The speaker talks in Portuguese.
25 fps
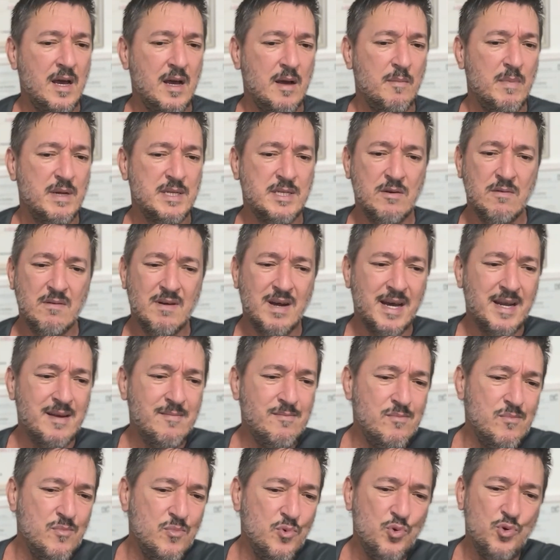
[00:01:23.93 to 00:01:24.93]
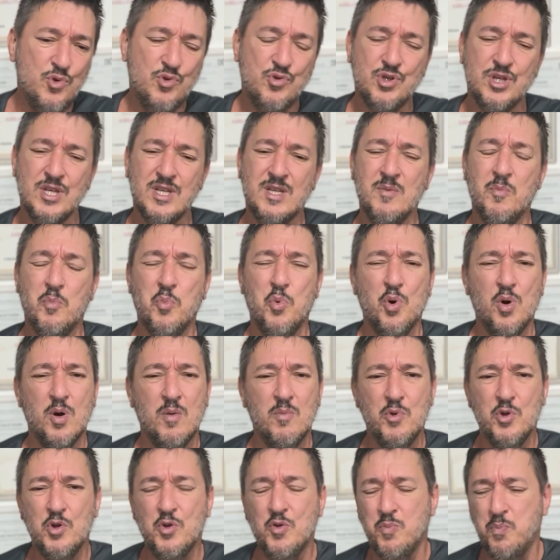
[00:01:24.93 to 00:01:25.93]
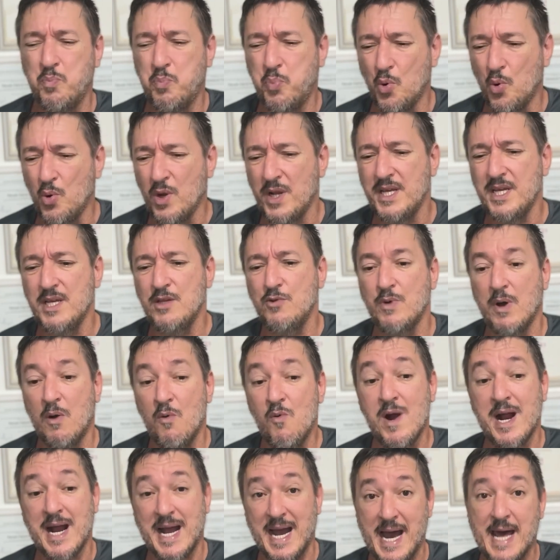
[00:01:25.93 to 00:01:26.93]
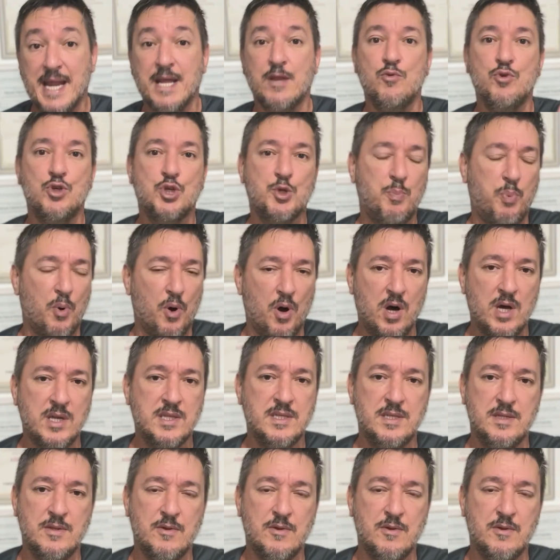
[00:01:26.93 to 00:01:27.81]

mas é um cara muito gente boa, muito polido, é um cara do esporte,